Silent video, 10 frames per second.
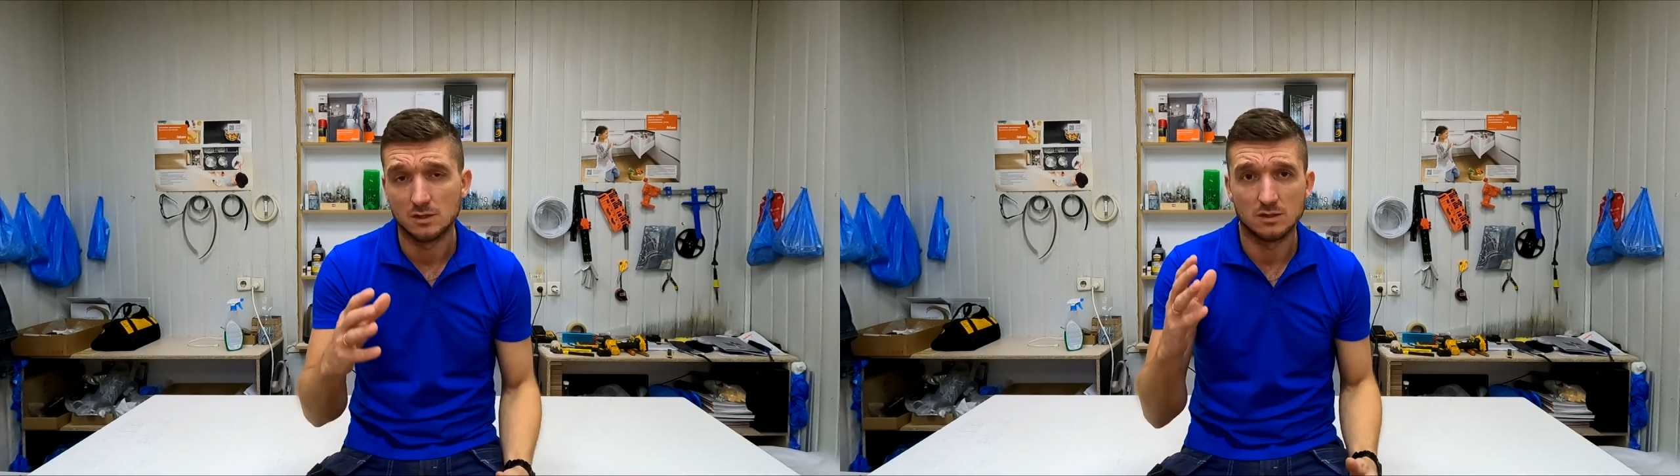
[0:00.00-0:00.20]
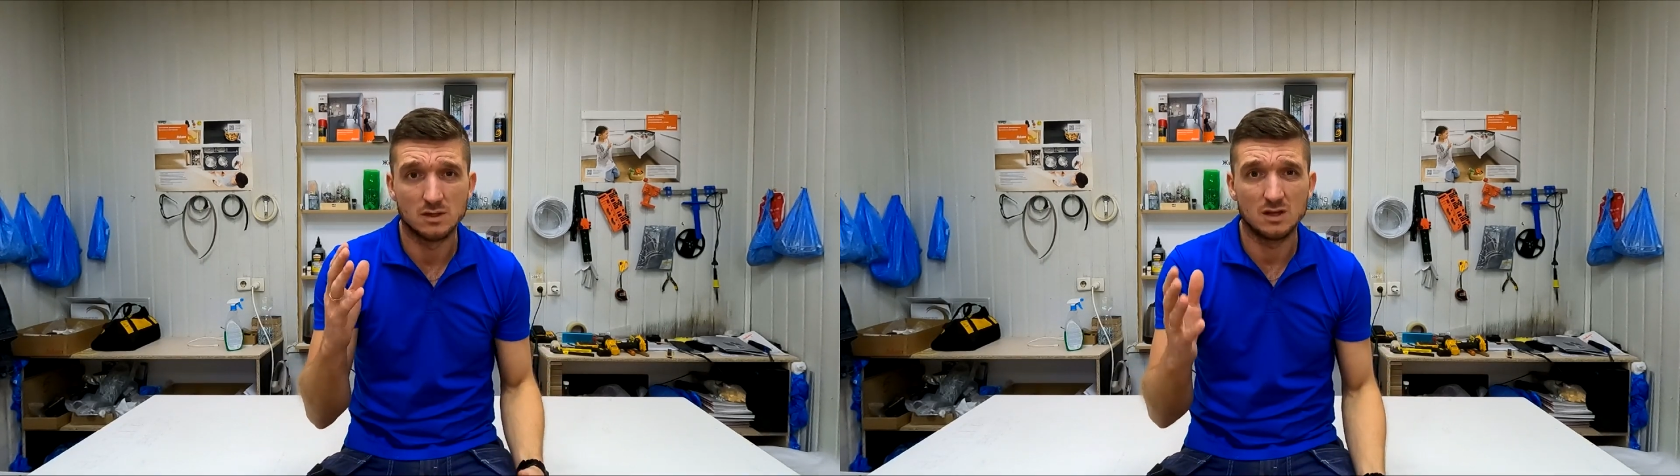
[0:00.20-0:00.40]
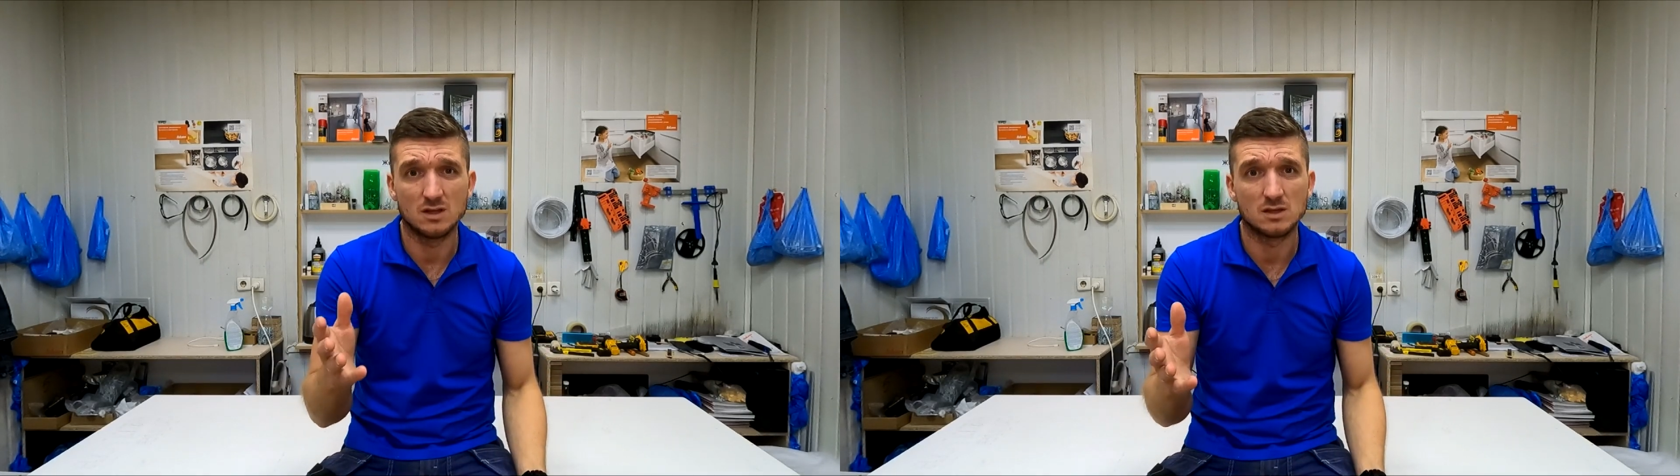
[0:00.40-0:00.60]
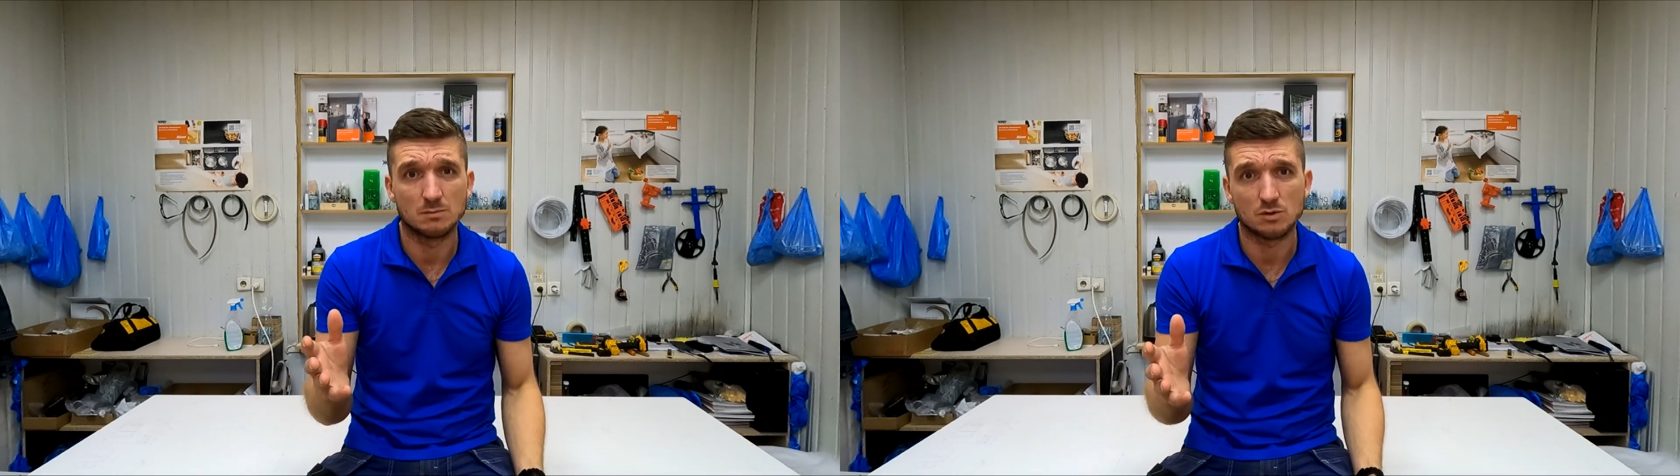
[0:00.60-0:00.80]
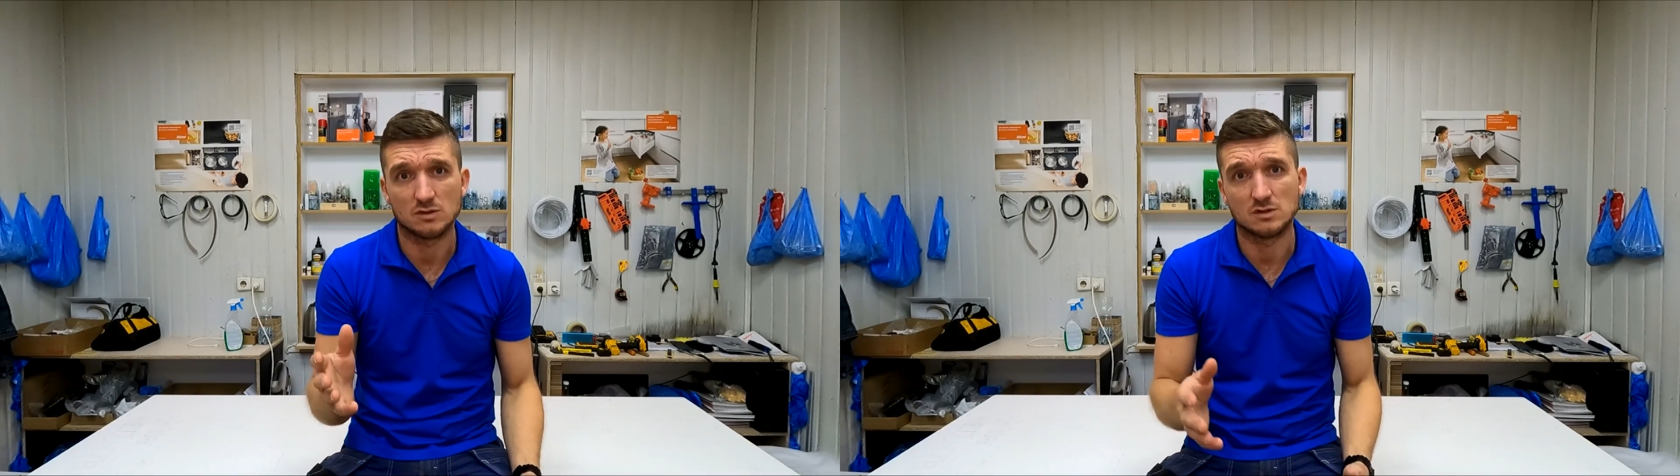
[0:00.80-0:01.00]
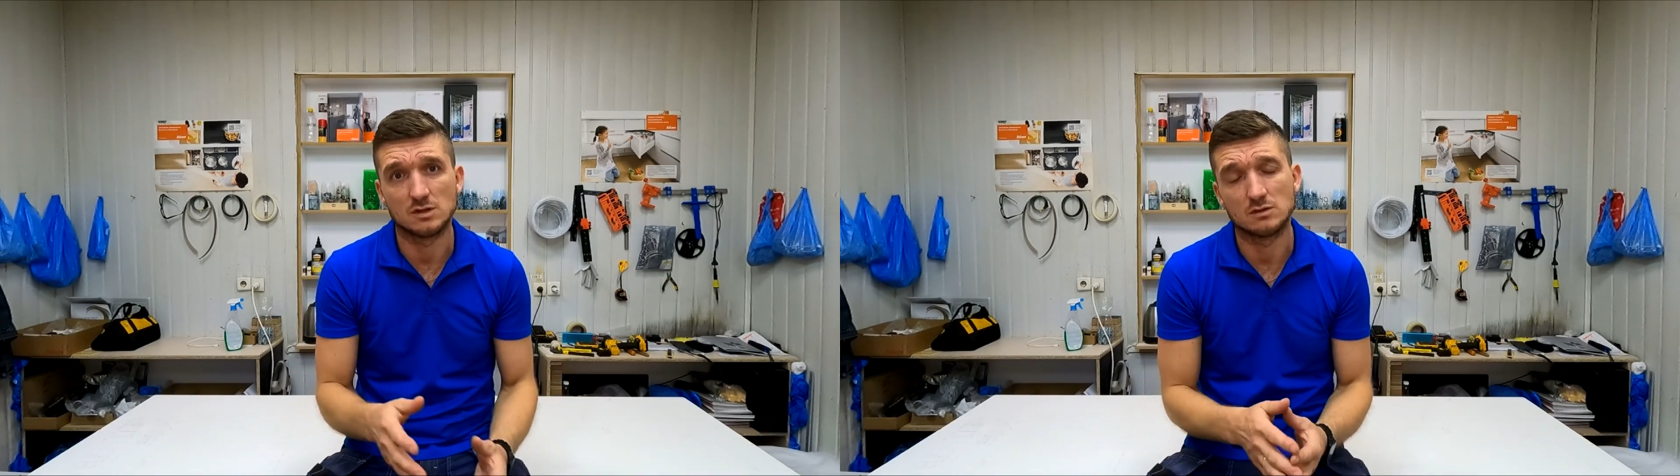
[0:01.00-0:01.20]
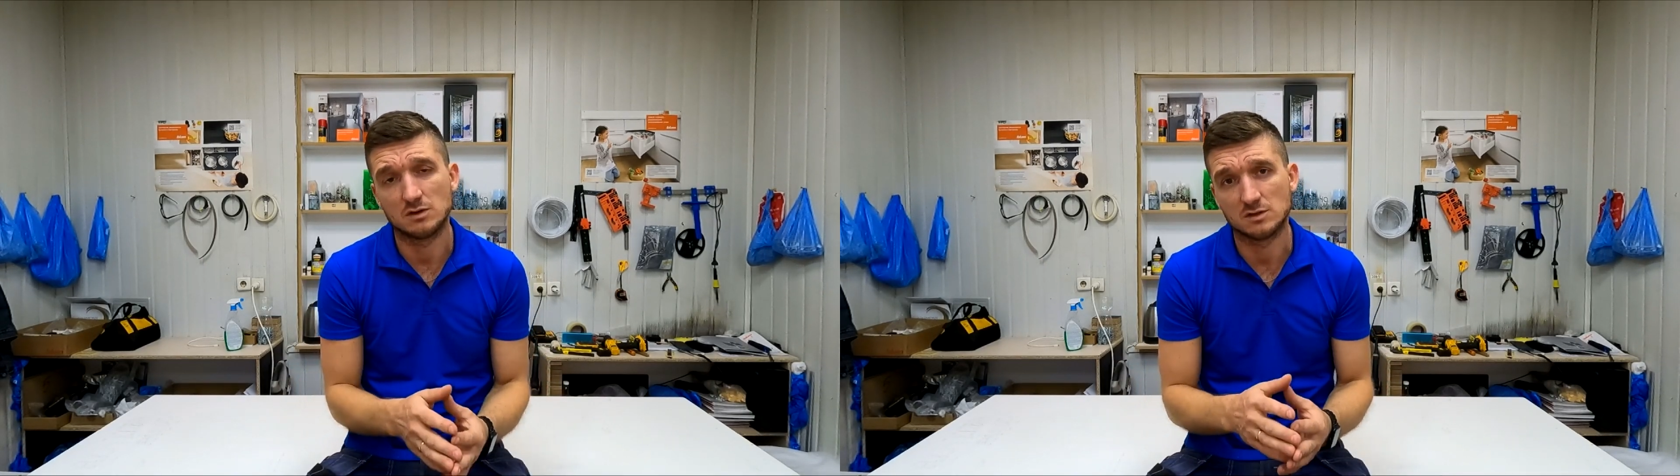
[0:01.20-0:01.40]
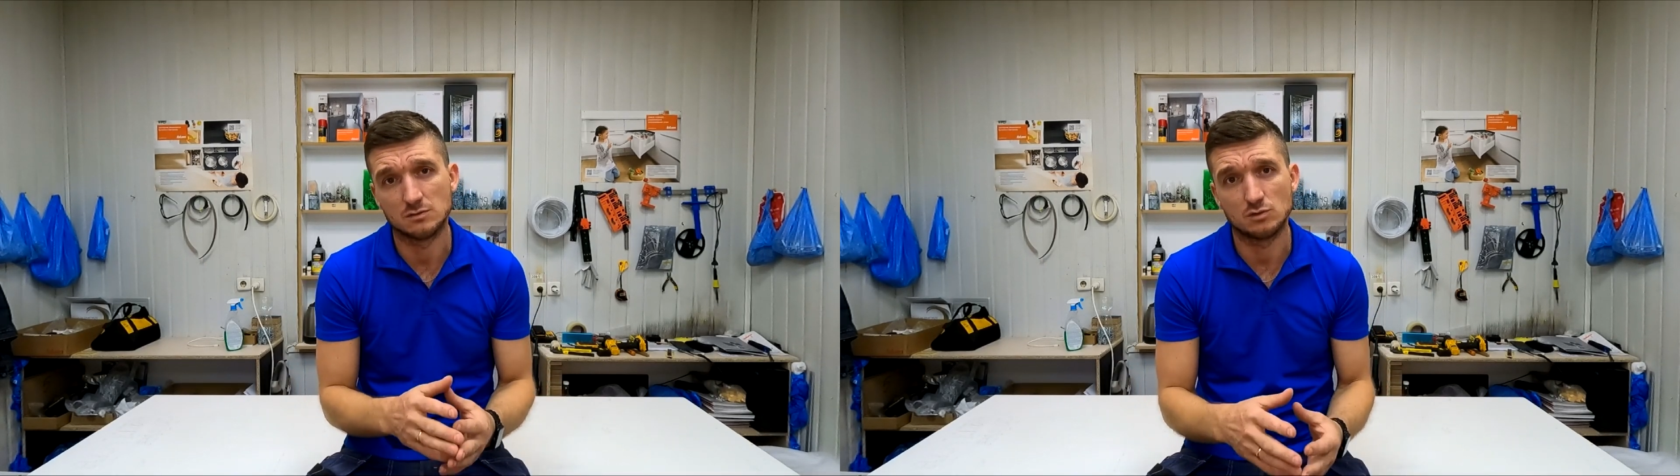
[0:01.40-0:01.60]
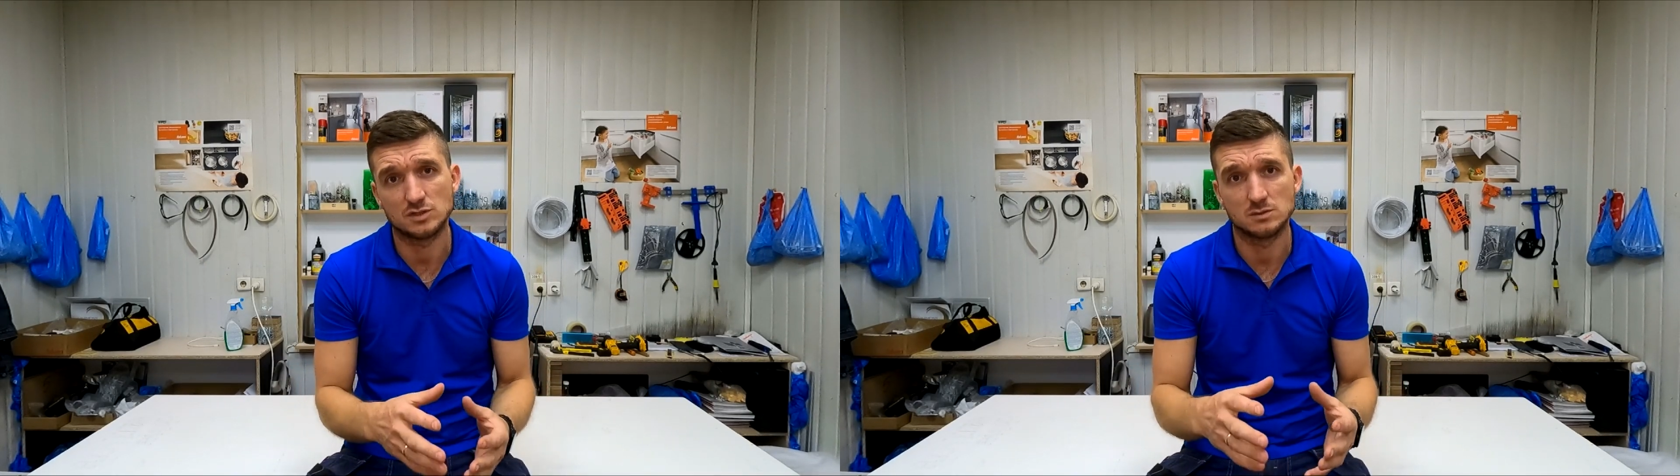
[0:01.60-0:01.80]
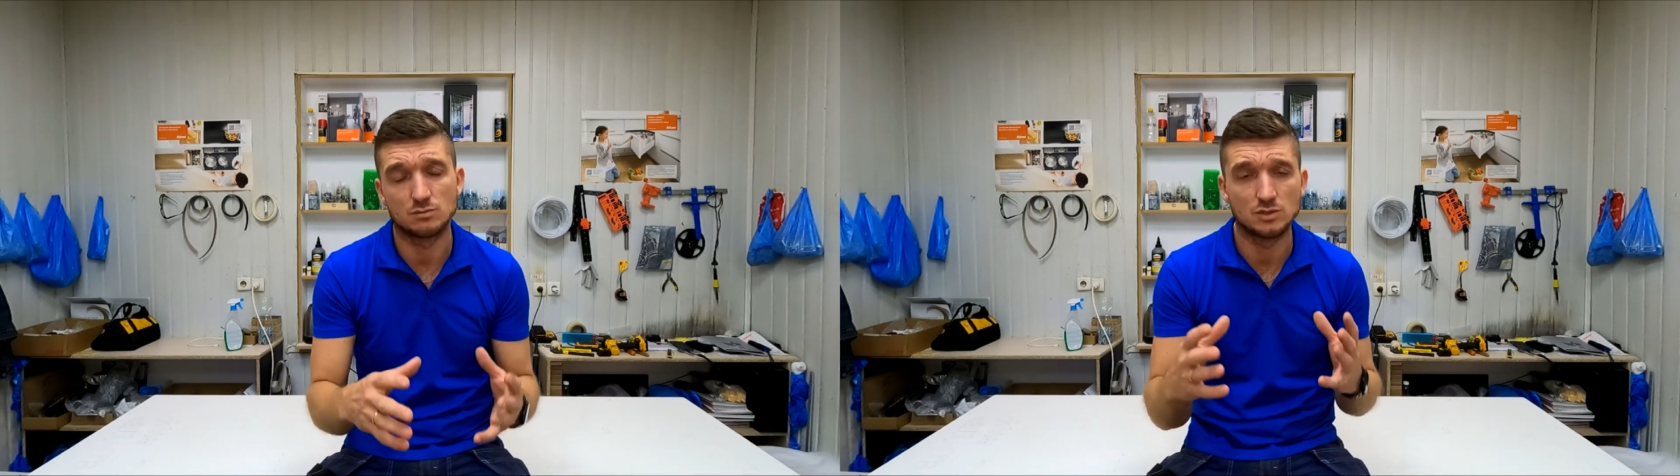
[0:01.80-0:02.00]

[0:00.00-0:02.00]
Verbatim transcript: делите просто на 28,